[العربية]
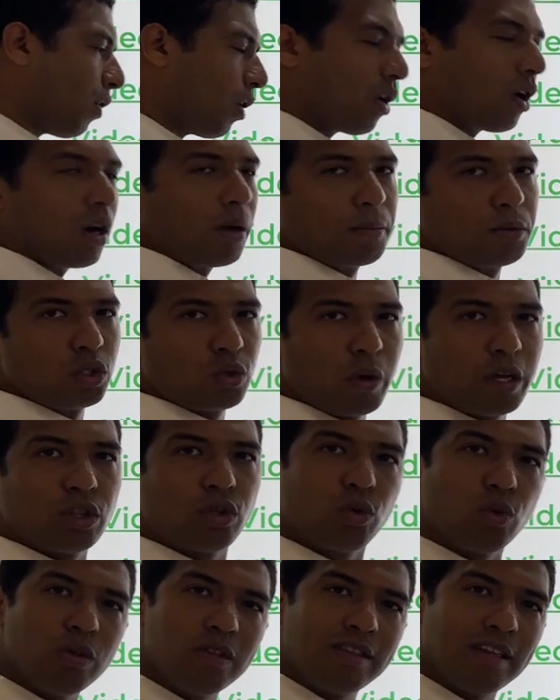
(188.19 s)
هفكرك
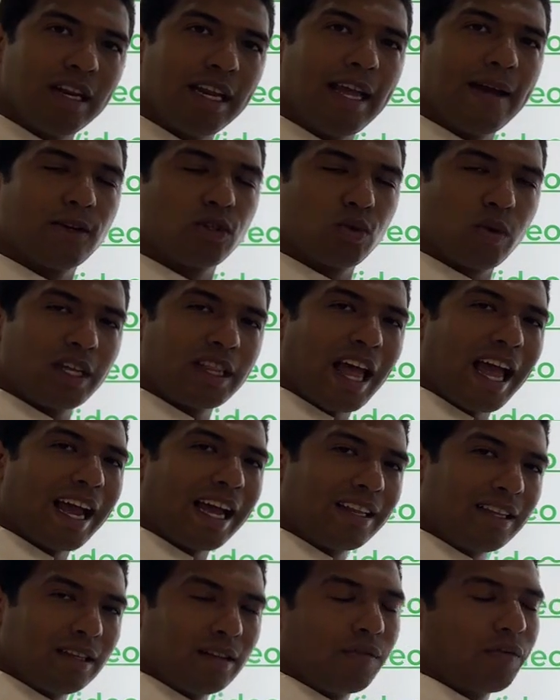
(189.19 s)
بشويه رولز ليها وشويه
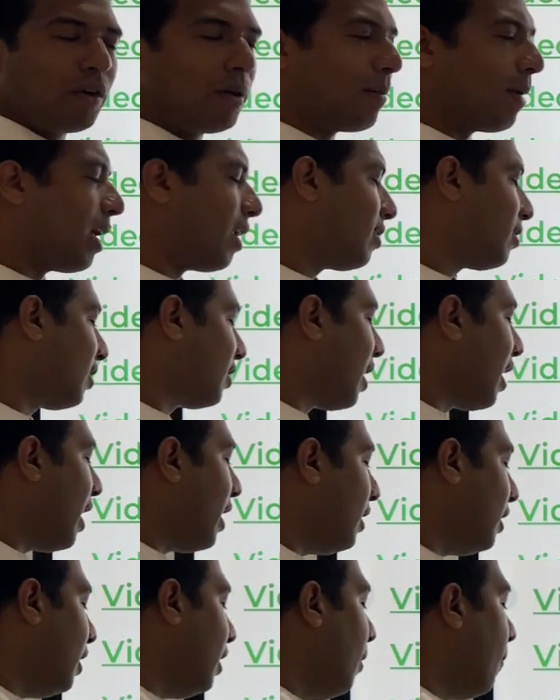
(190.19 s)
حاجات هتفرق معانا
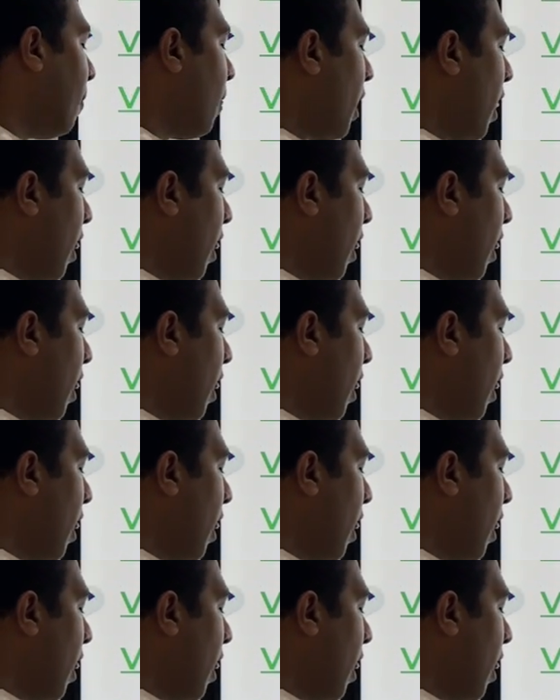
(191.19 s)
السنه دي